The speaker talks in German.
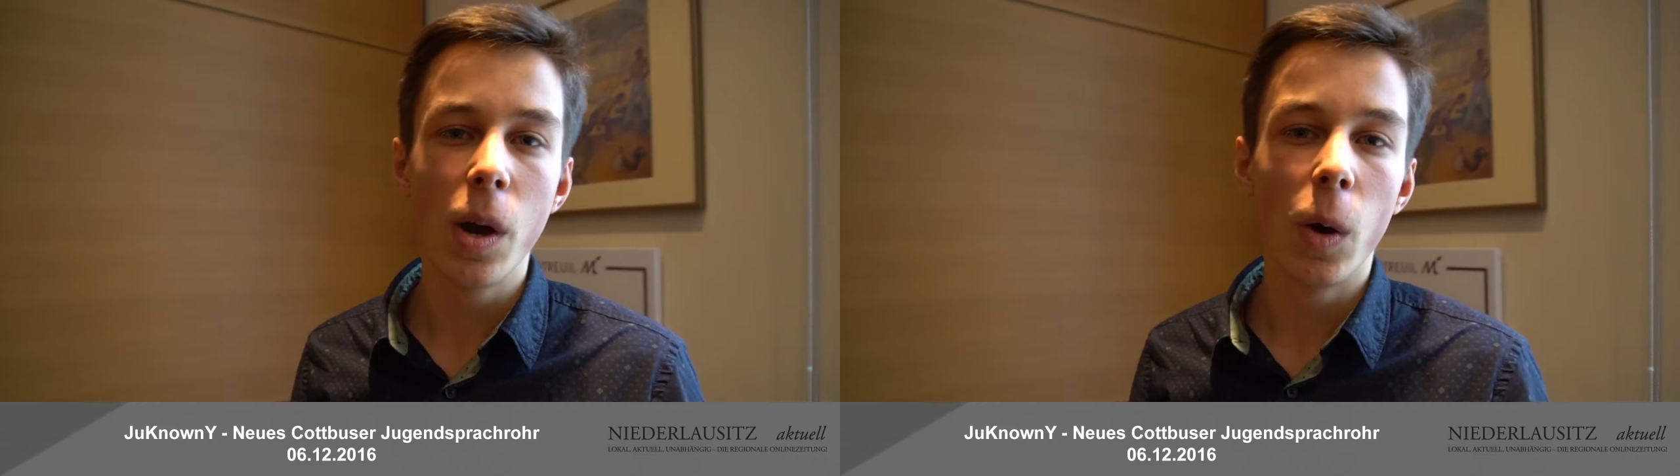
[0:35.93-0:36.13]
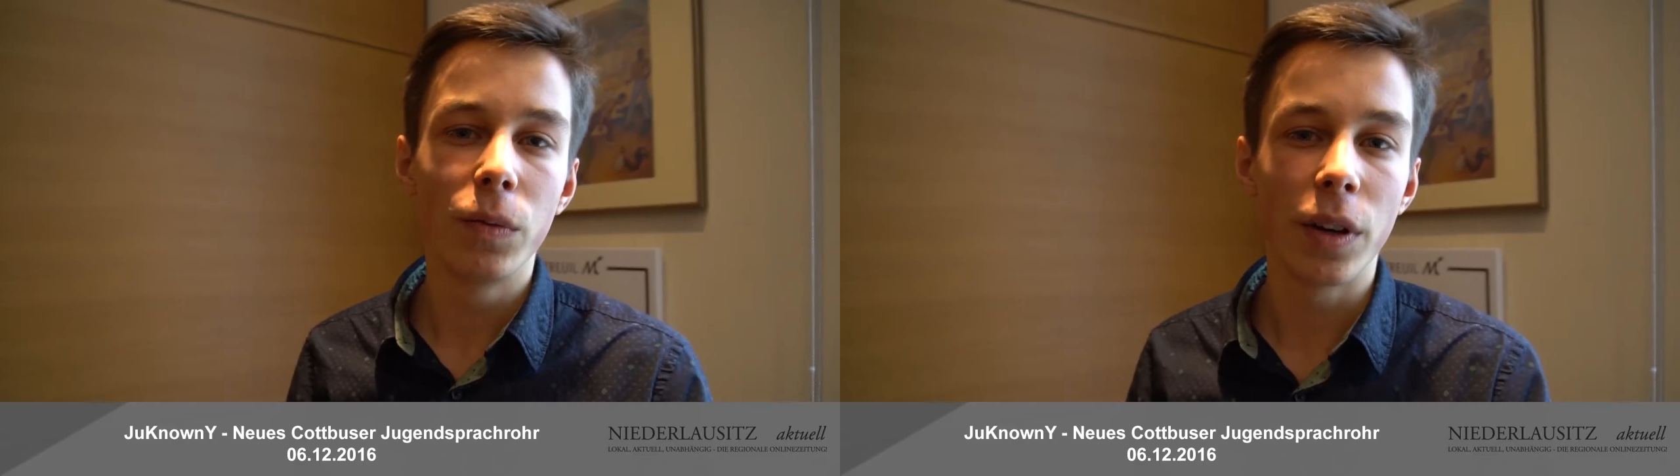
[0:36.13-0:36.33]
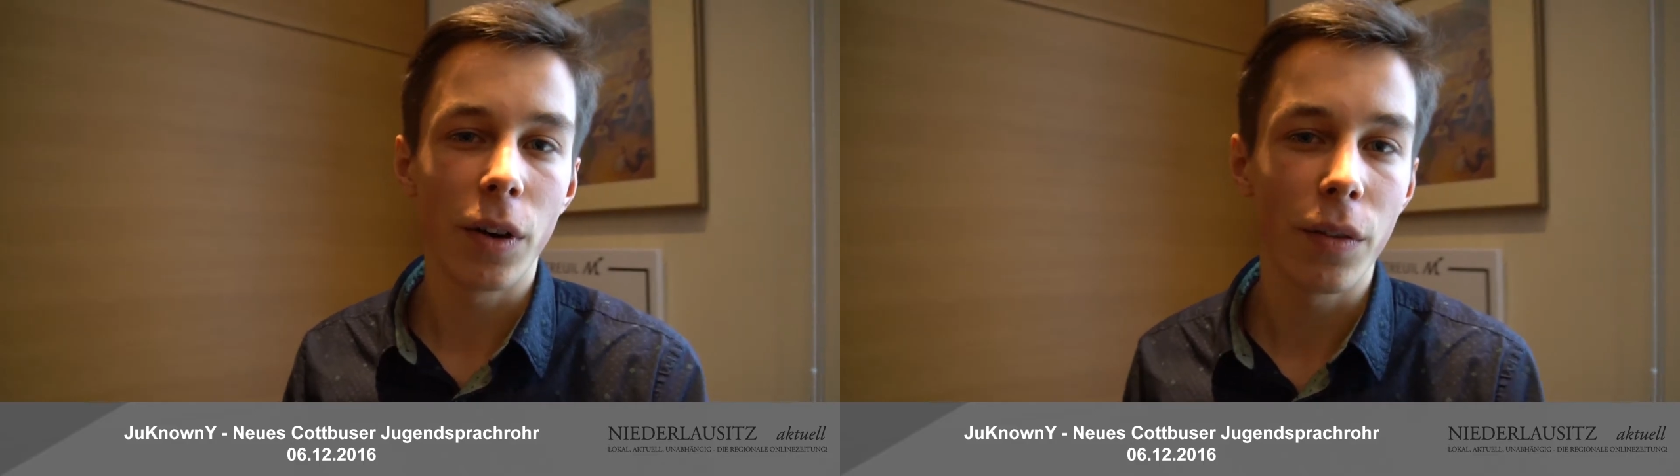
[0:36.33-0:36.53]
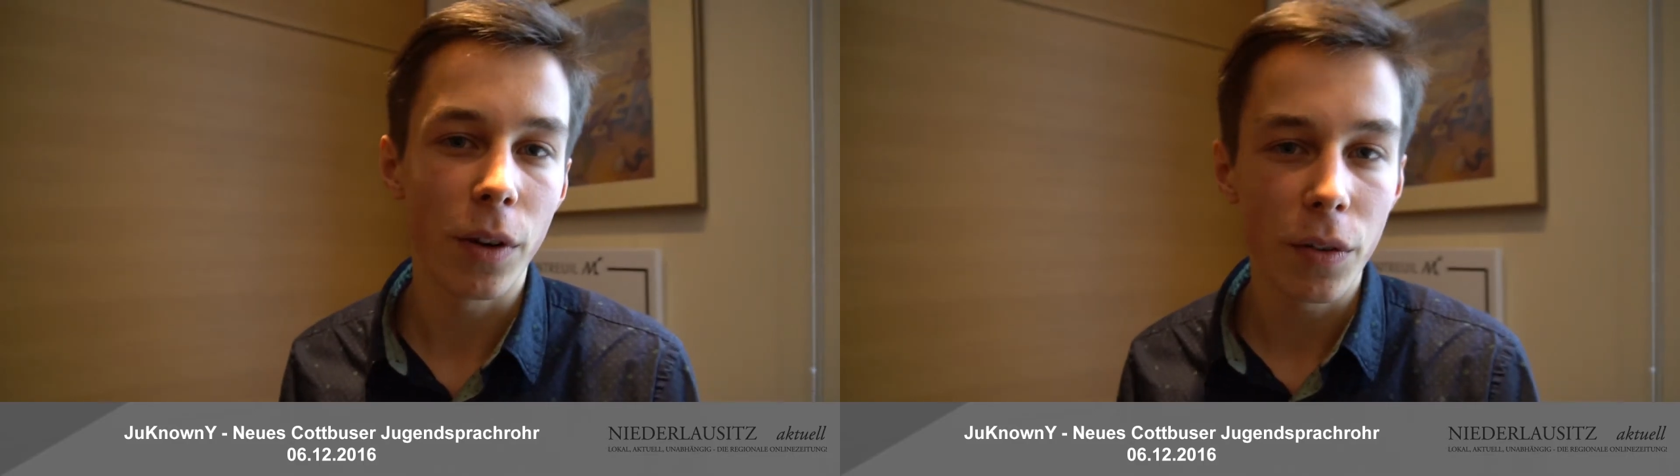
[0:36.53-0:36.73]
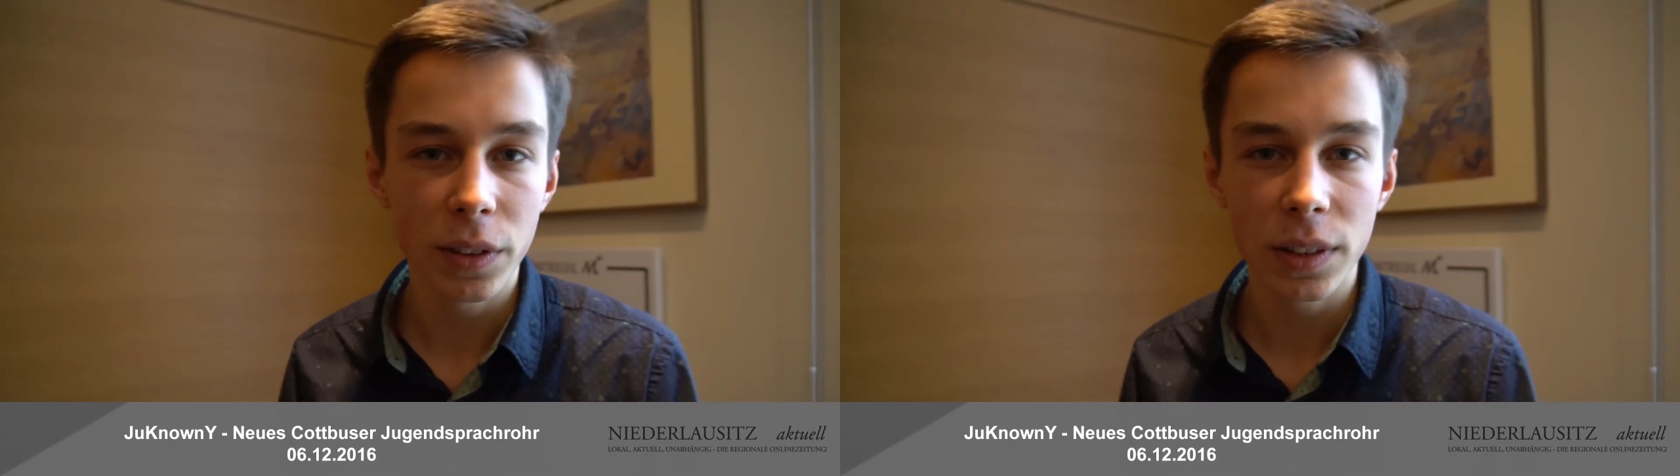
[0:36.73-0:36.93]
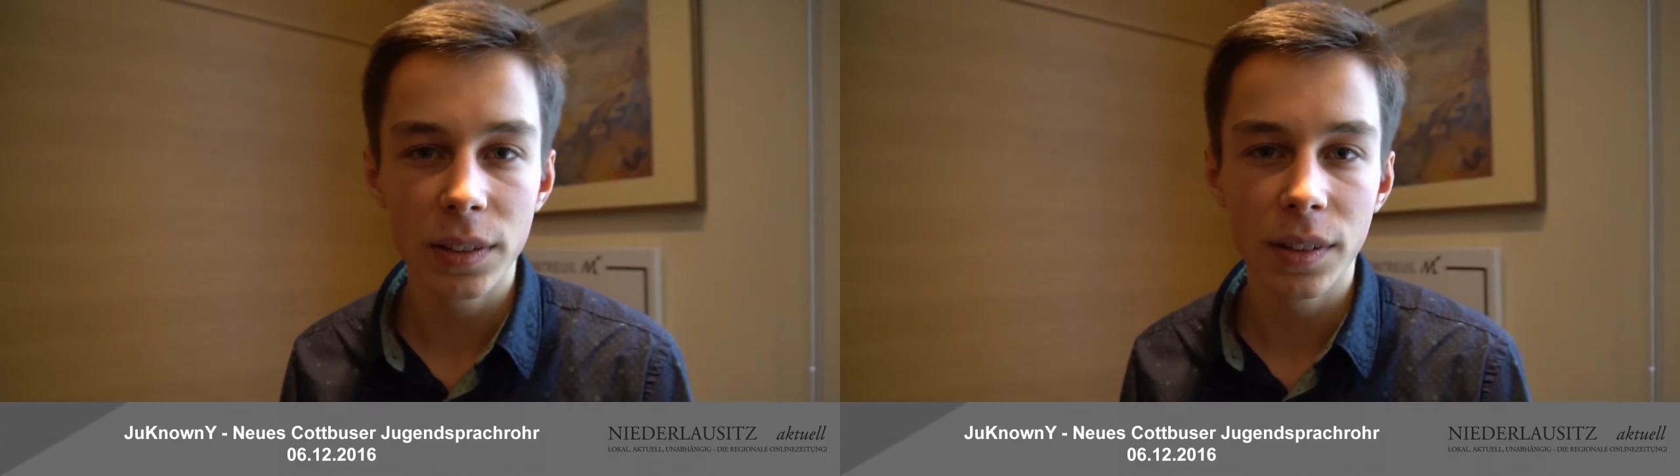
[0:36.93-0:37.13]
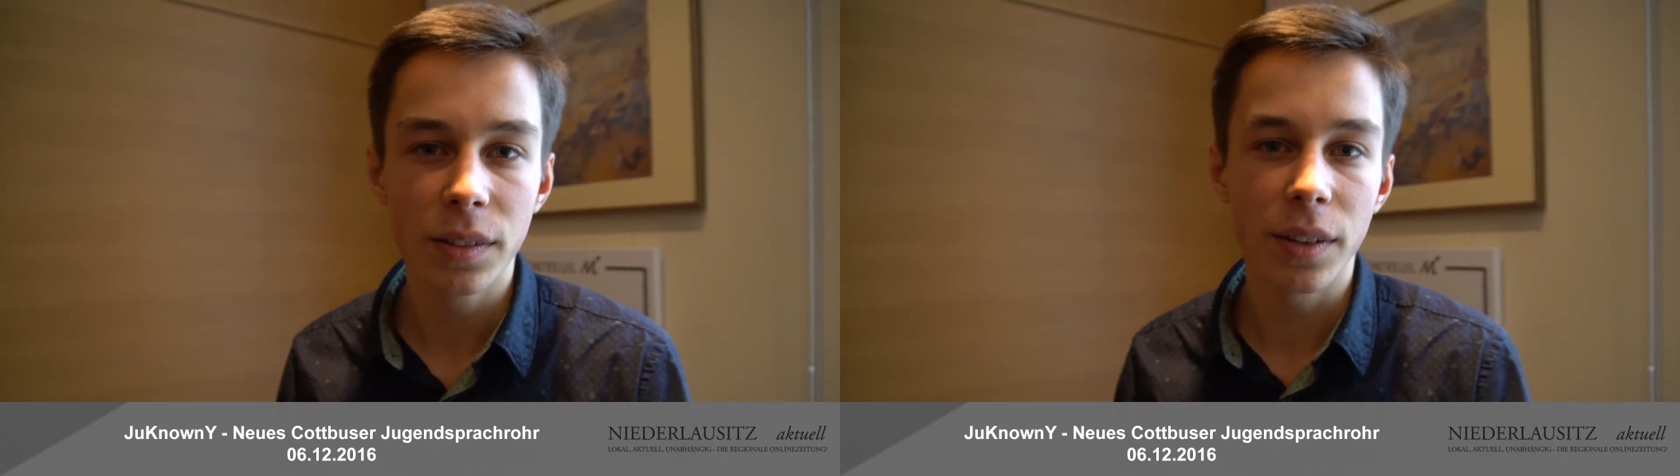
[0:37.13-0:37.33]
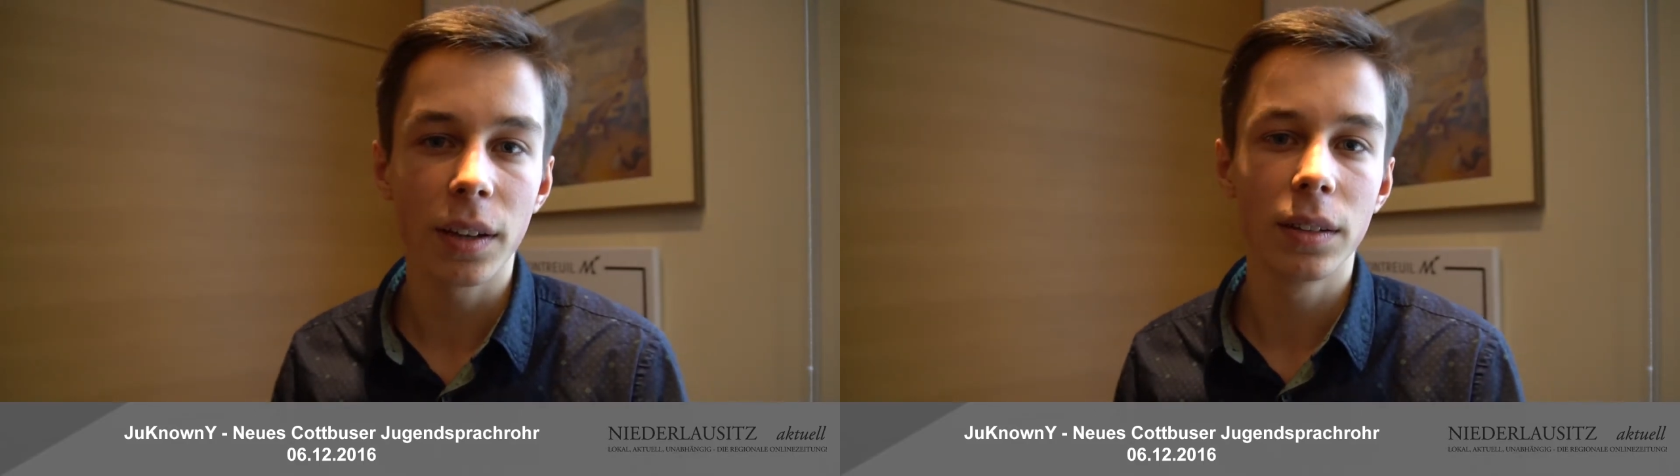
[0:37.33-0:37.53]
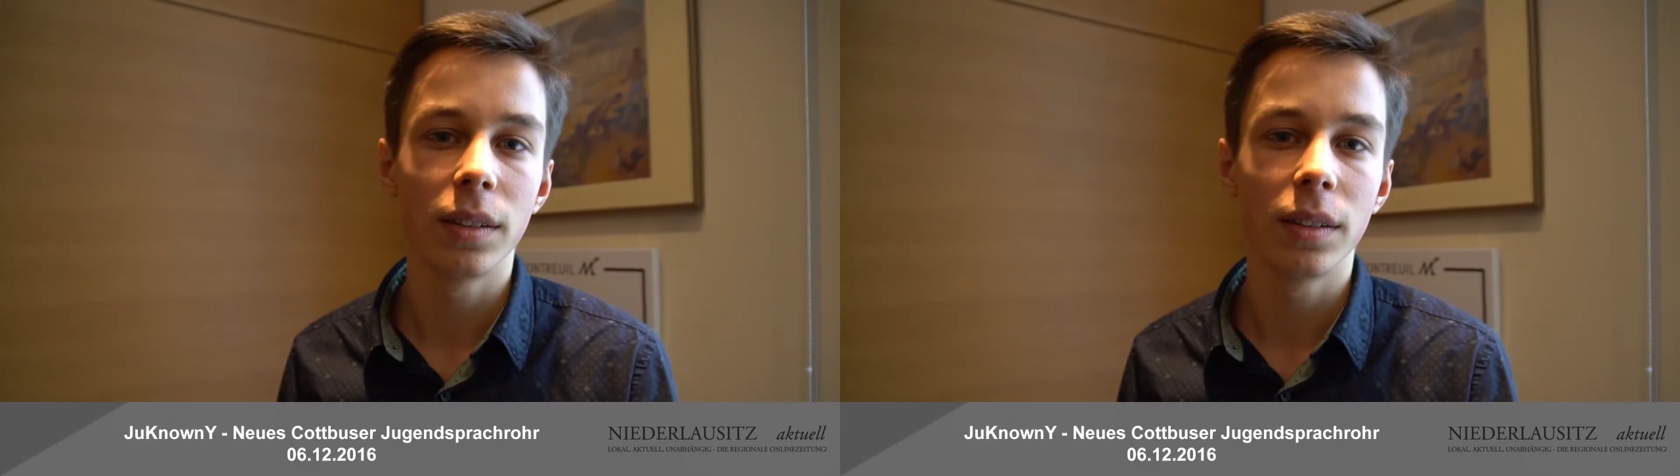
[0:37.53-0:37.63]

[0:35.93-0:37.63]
und wir veröffentlichen diese Sachen,